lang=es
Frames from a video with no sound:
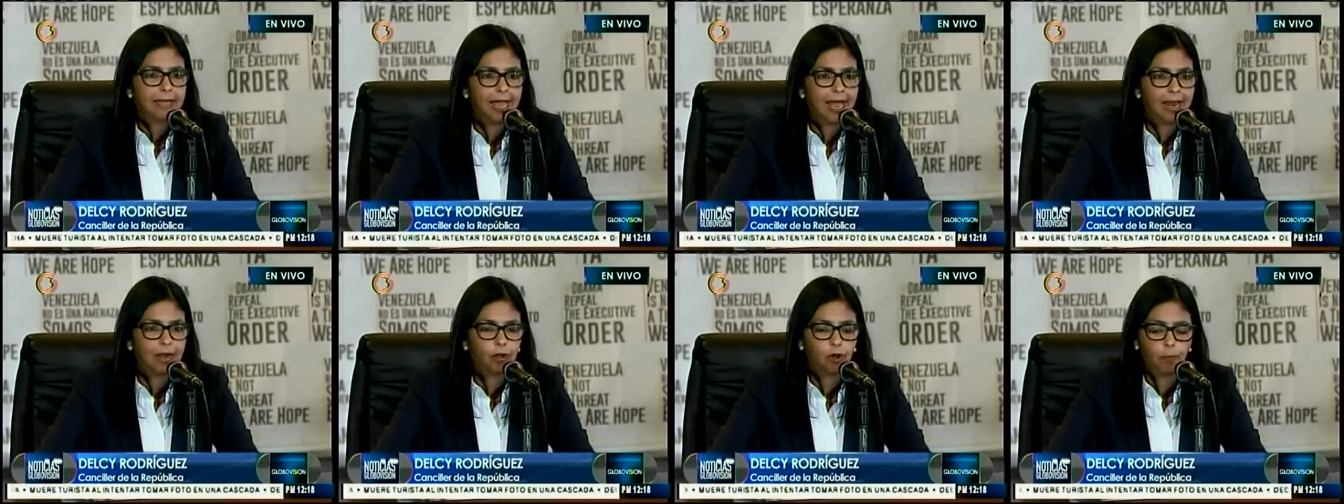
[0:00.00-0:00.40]

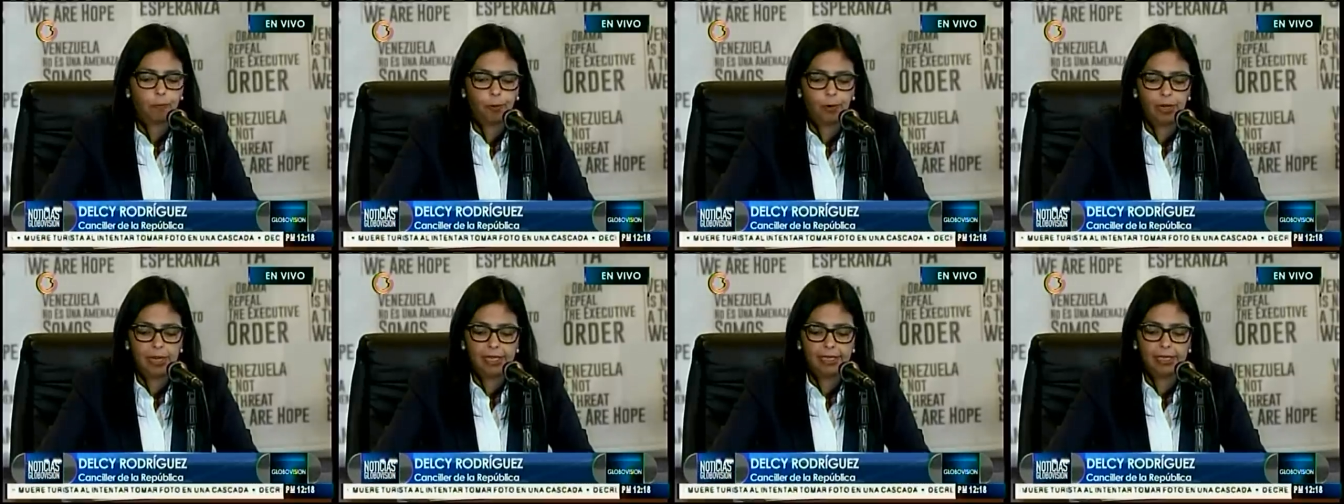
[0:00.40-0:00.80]
Diálogo
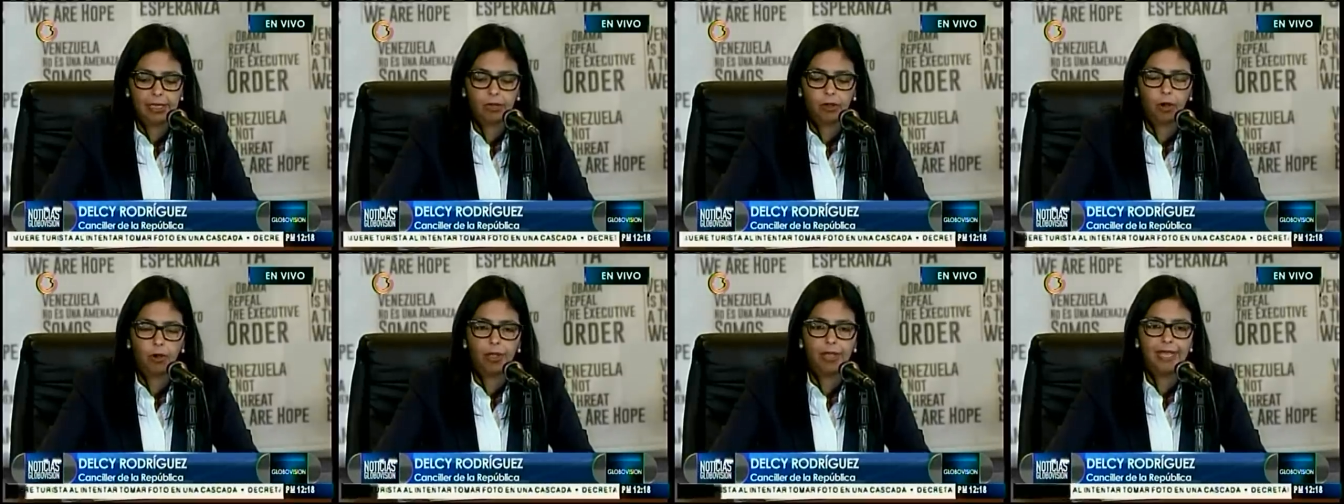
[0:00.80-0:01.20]

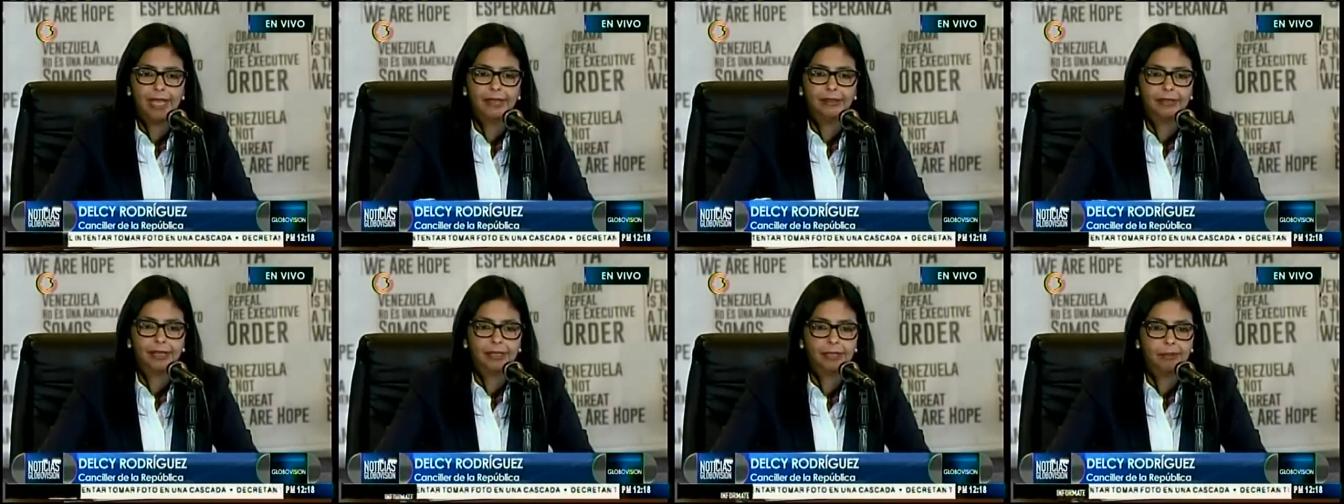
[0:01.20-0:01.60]
político
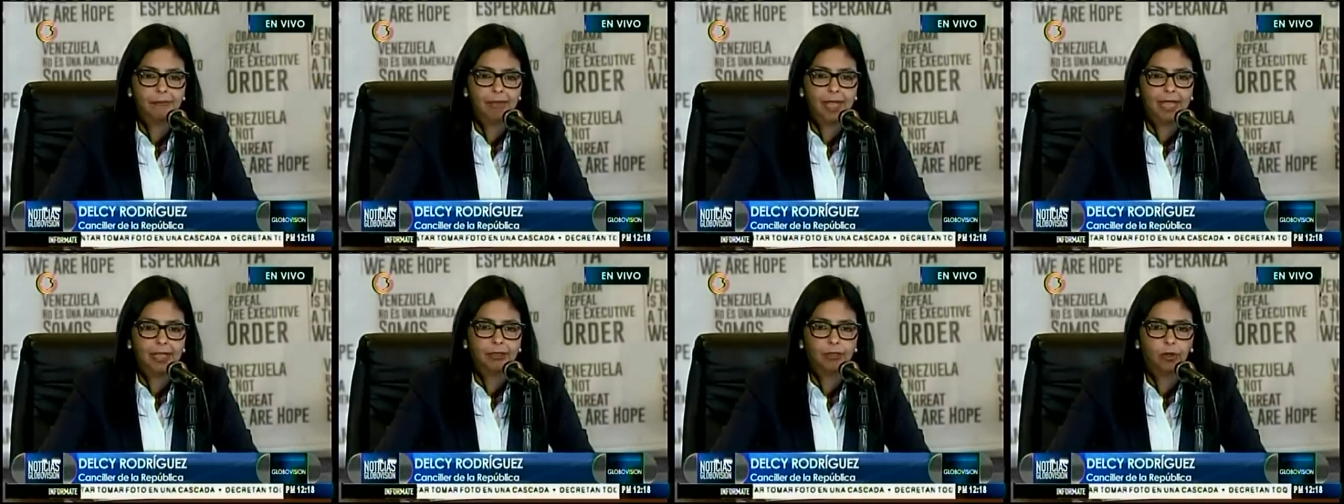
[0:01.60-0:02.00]
y
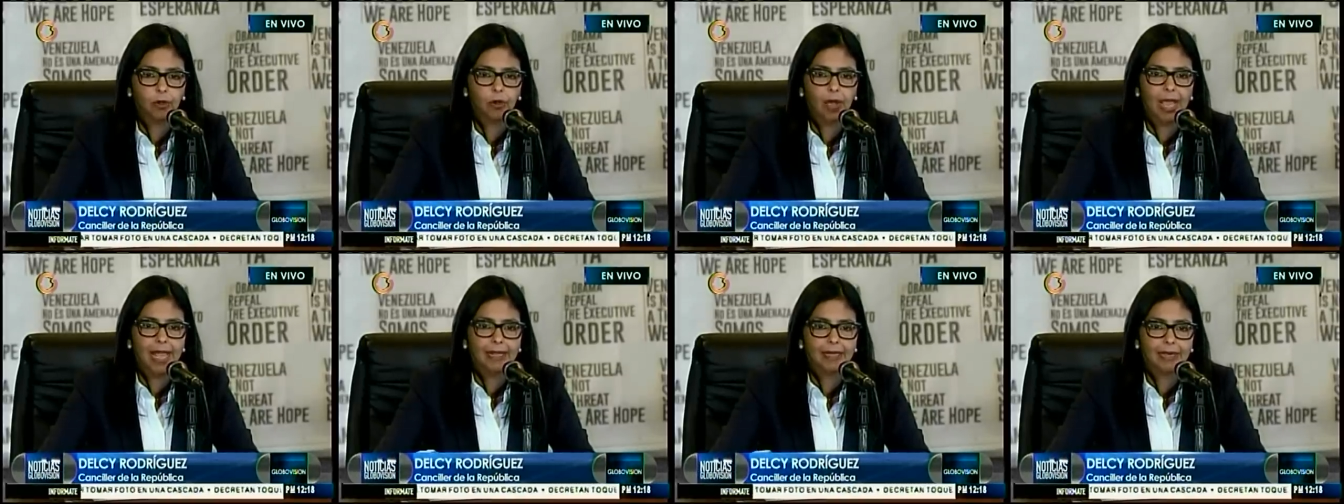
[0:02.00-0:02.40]

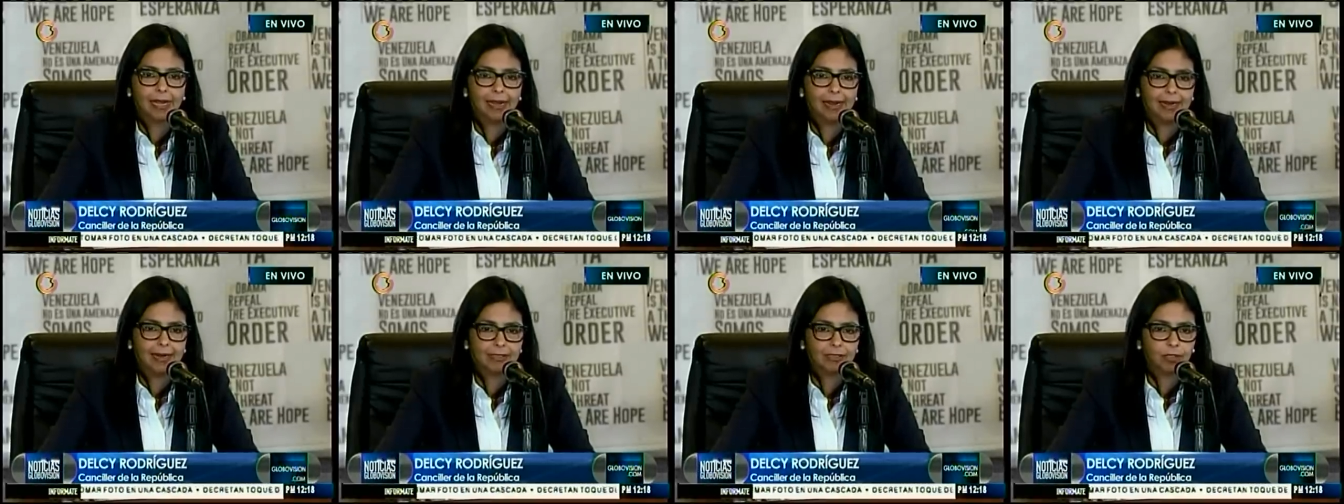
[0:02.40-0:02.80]
entendimiento
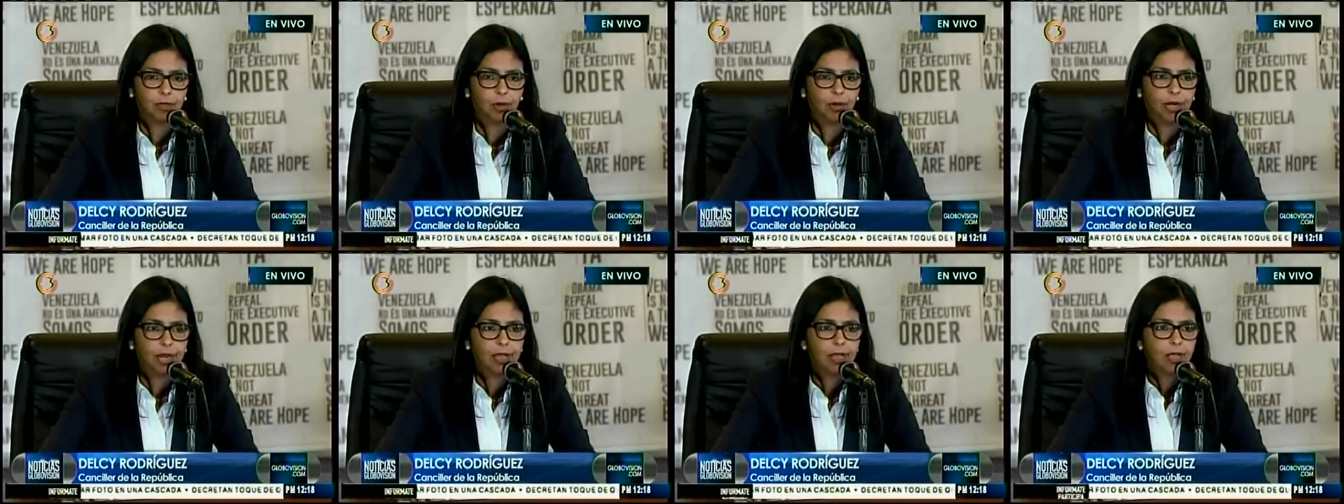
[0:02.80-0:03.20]
entre las
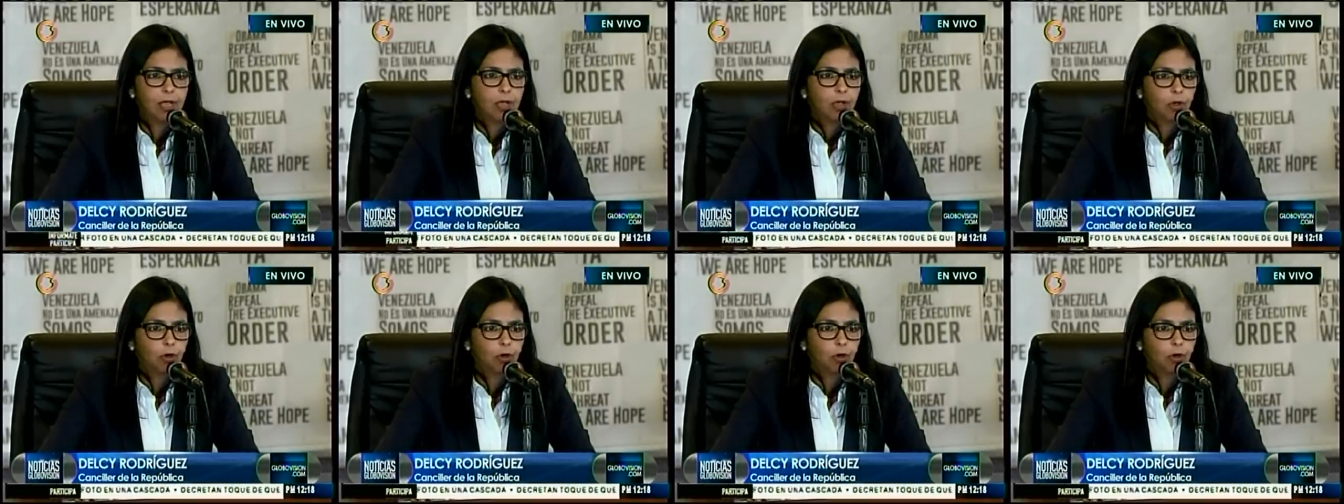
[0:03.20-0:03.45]
naciones